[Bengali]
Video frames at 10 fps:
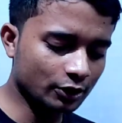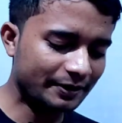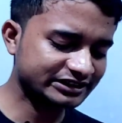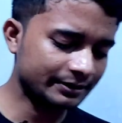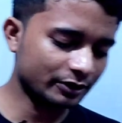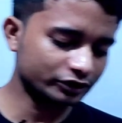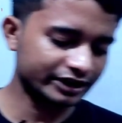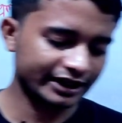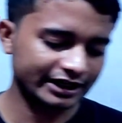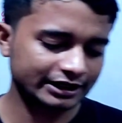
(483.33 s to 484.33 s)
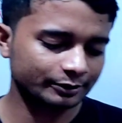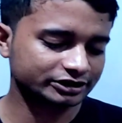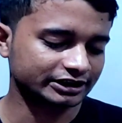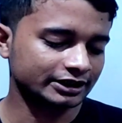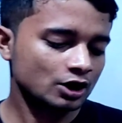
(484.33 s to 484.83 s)
দেখো পাঁচ নাম্বার কোয়েশনটা এখানে কি
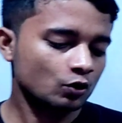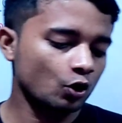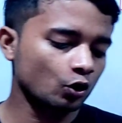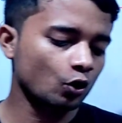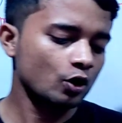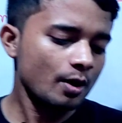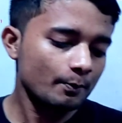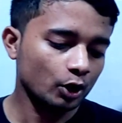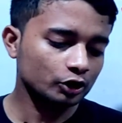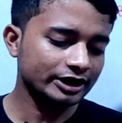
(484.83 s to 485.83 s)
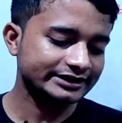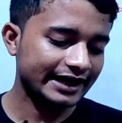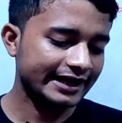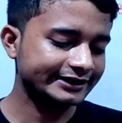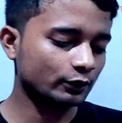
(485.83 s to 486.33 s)
বলছে কোন
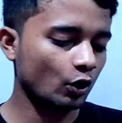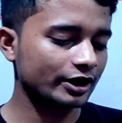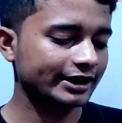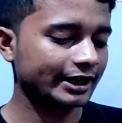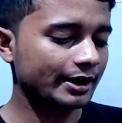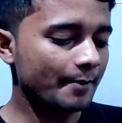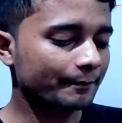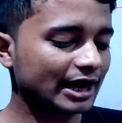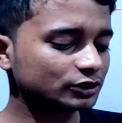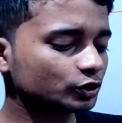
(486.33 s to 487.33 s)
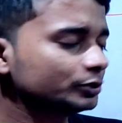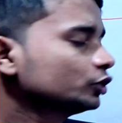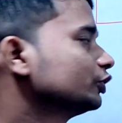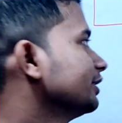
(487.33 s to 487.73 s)
বর্গক্ষেত্রে একটি কর্ণের প্রান্তবিন্দু